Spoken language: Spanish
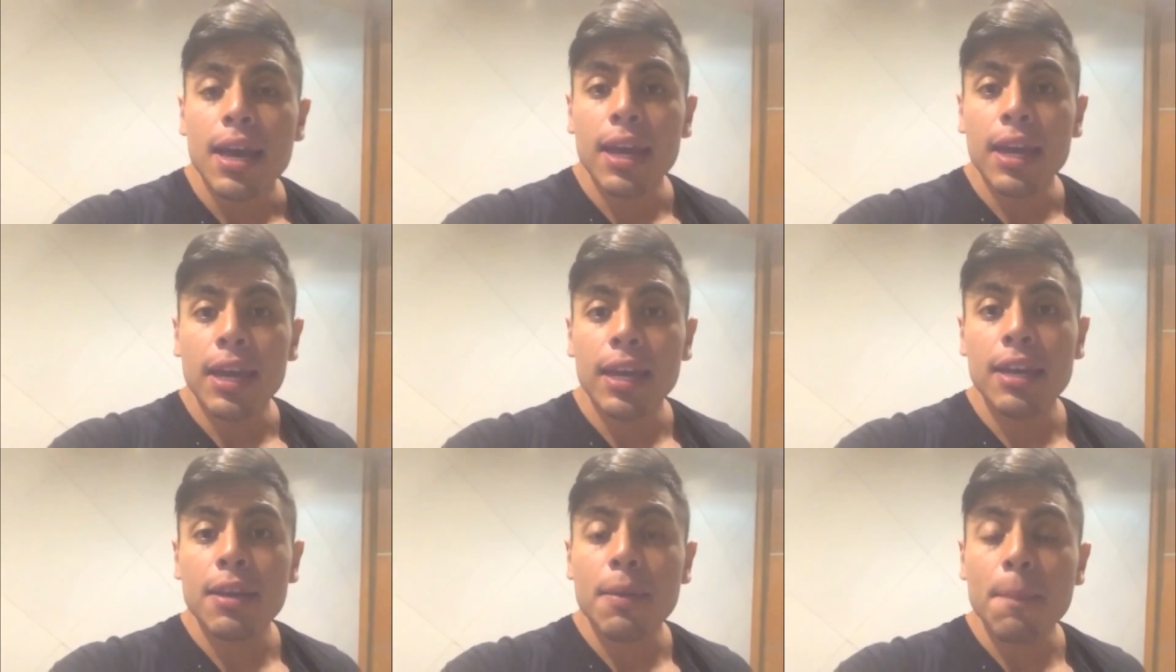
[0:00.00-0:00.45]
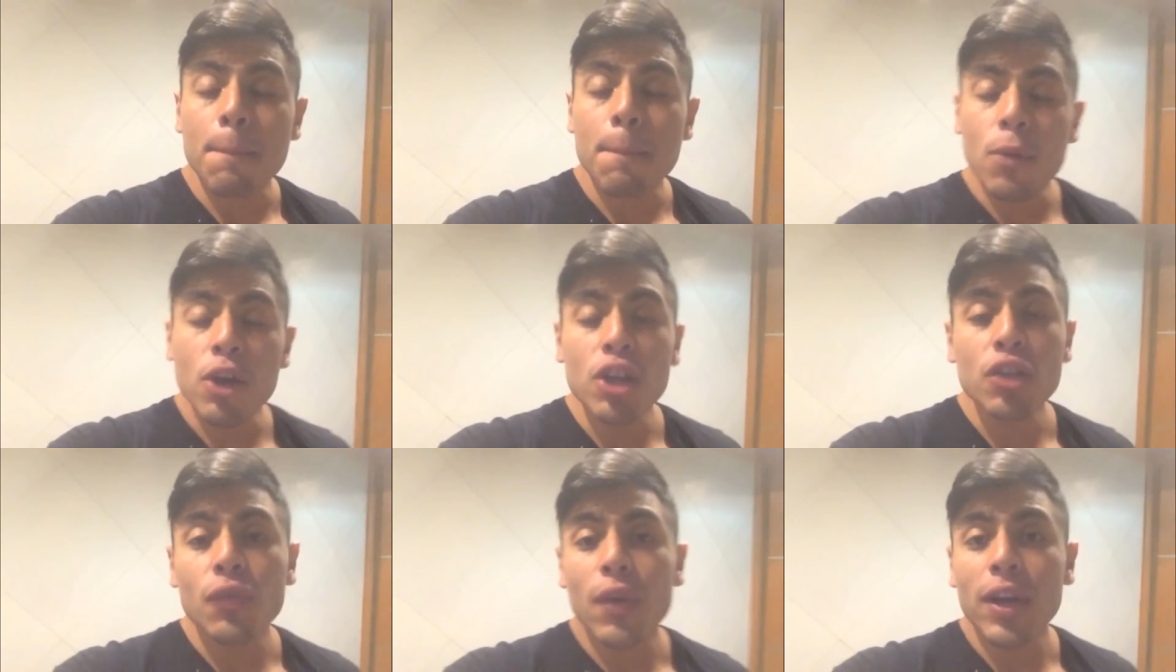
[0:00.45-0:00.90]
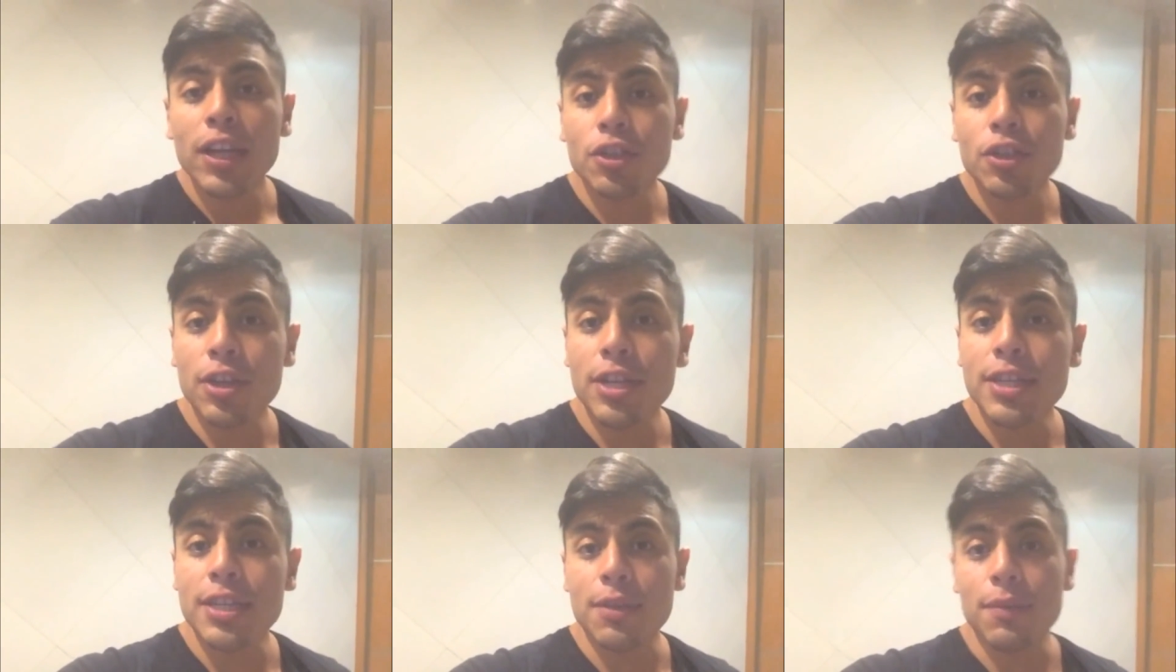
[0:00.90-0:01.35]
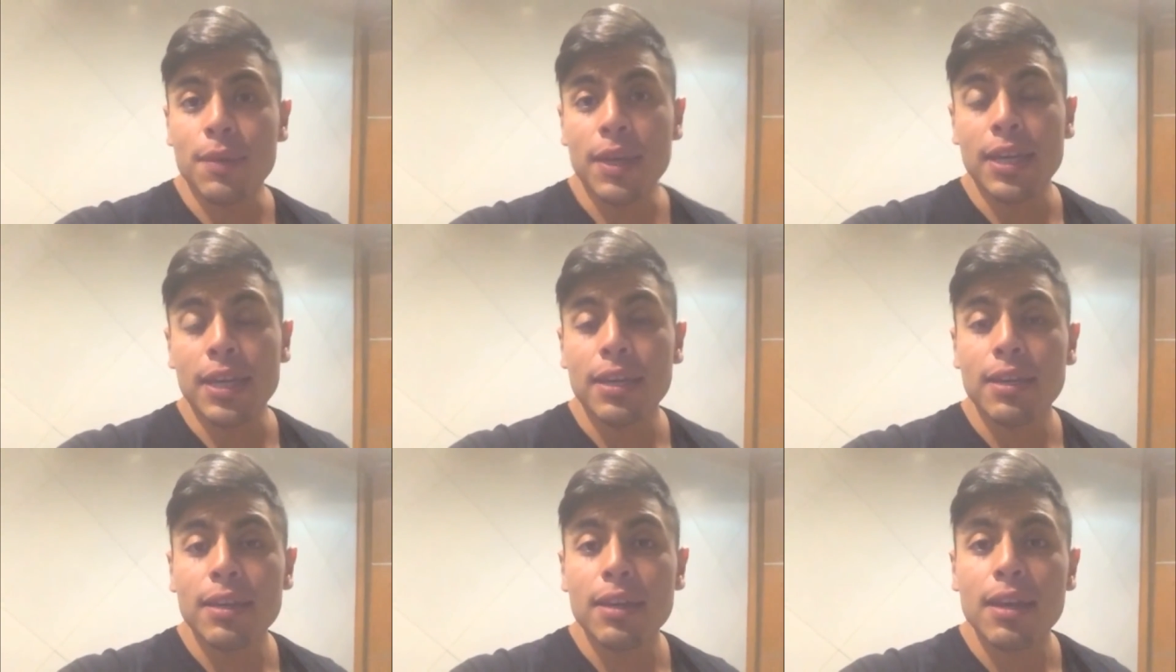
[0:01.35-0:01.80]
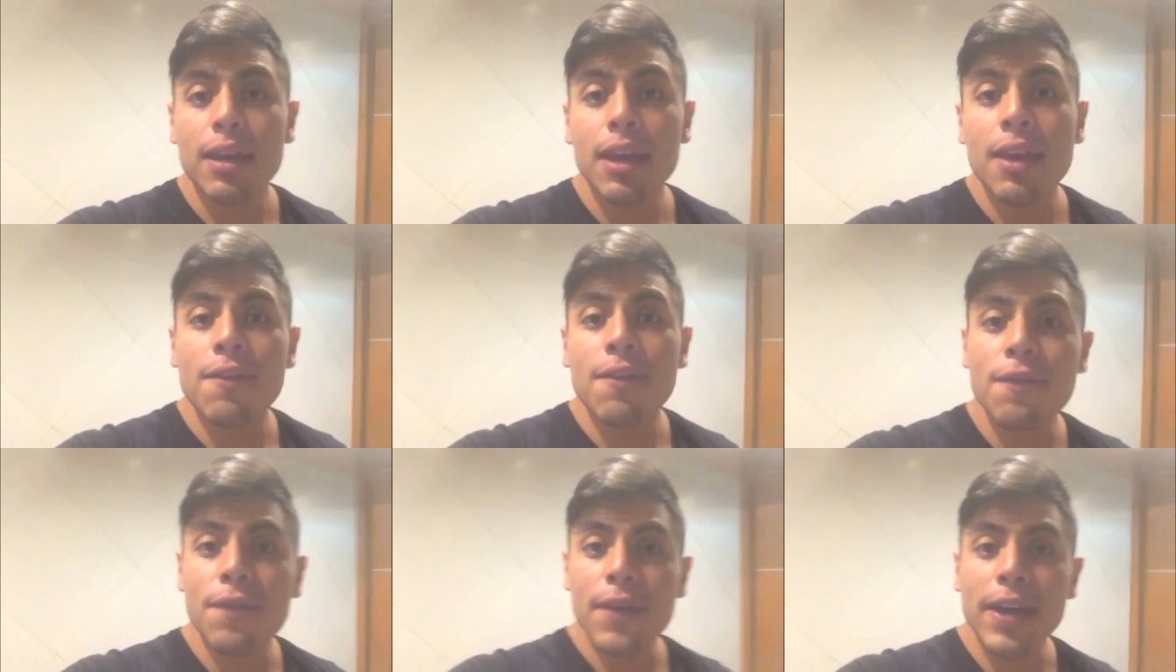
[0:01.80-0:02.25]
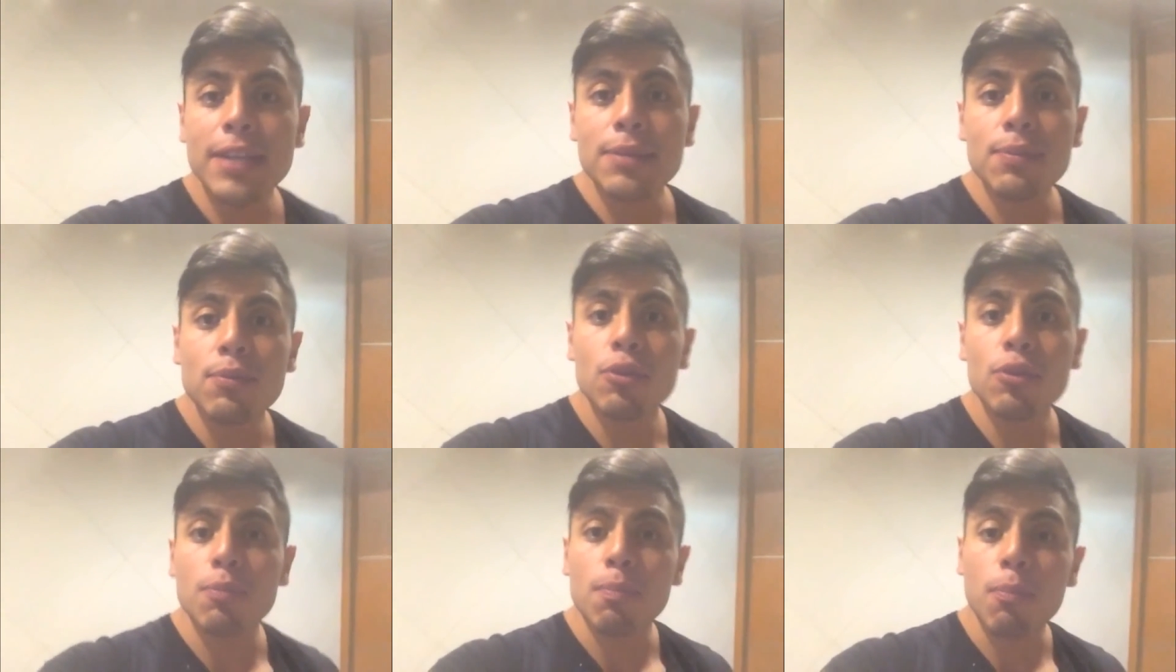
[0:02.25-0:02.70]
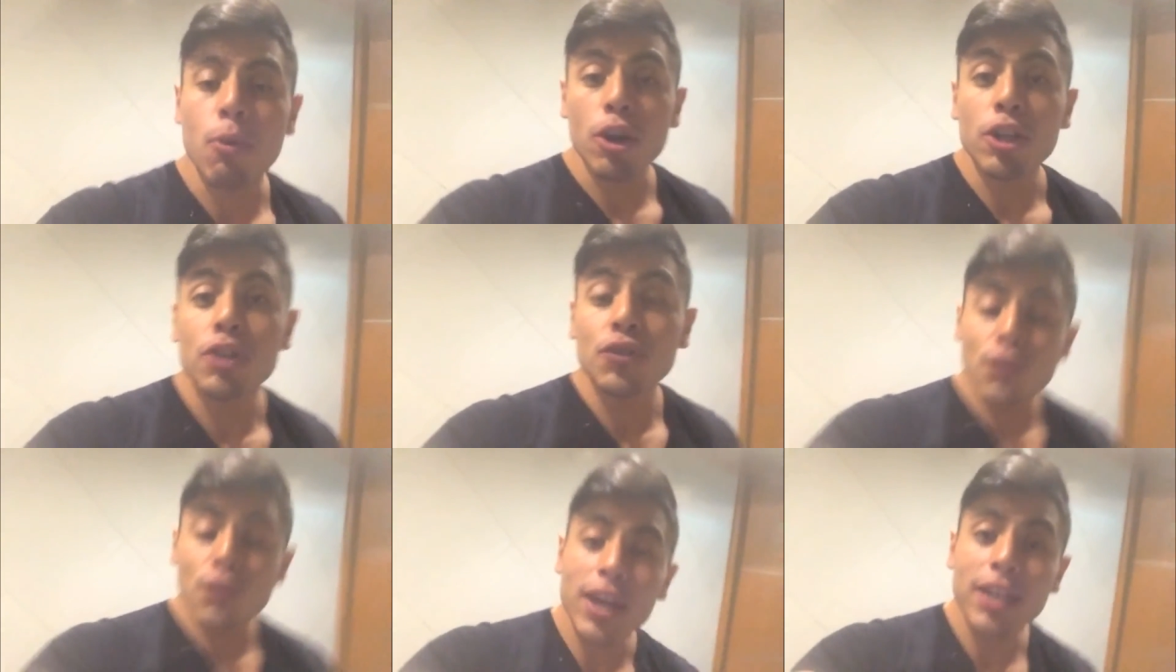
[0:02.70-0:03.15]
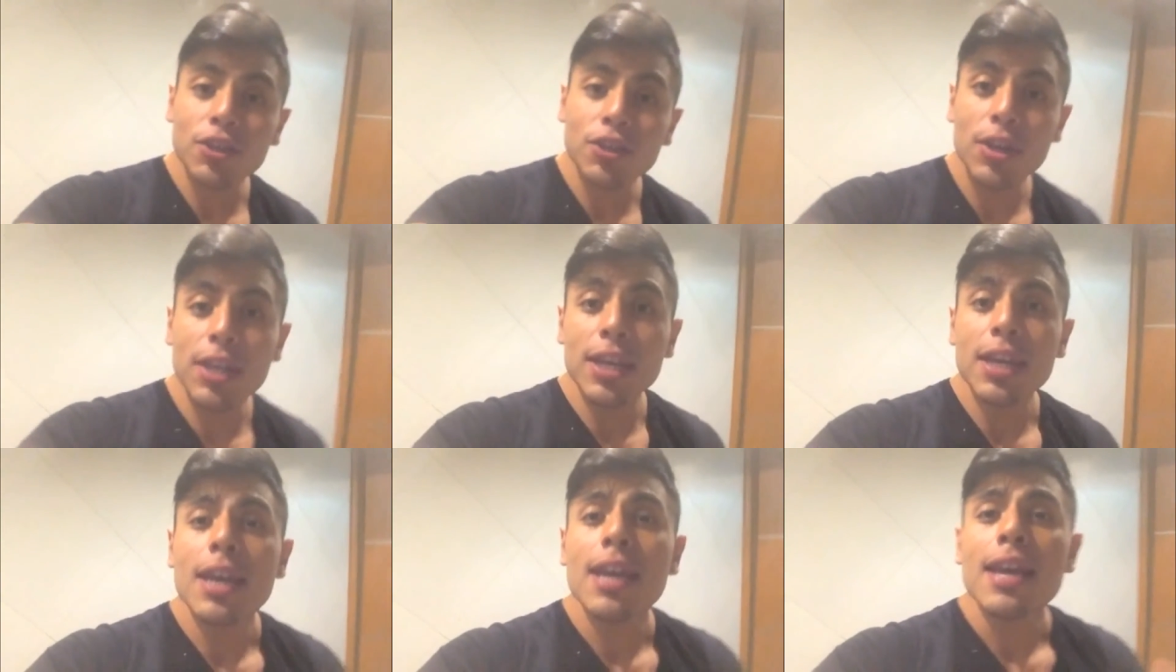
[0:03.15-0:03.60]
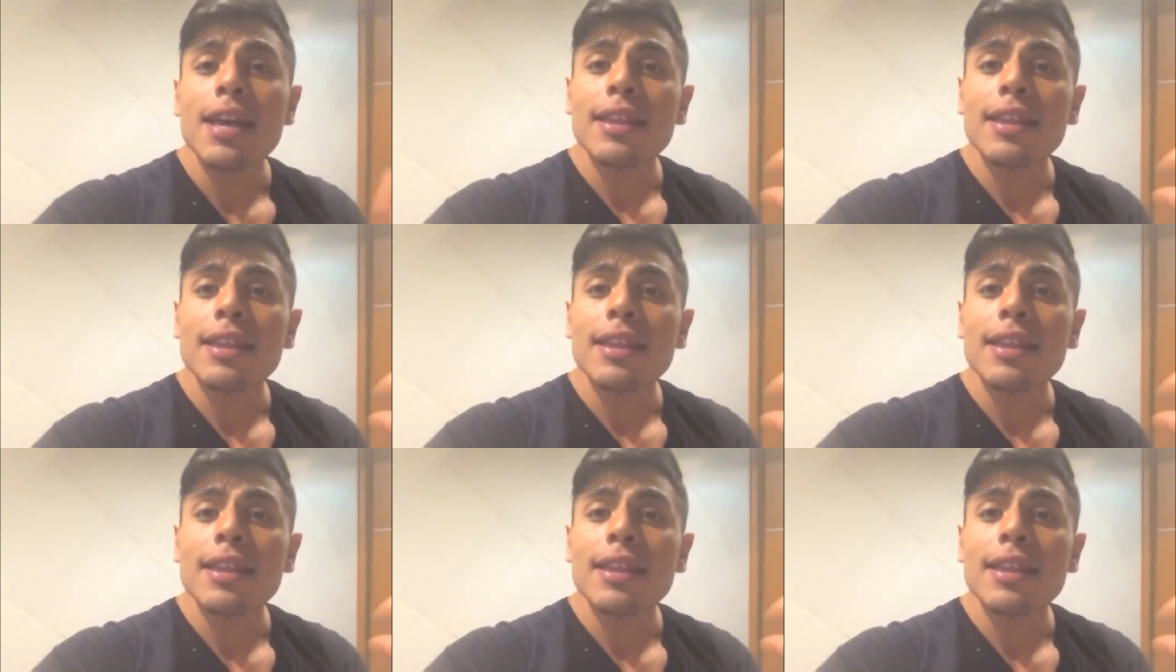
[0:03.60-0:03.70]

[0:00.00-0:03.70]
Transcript: en Voice Factory TV en Facebook Voice Factory.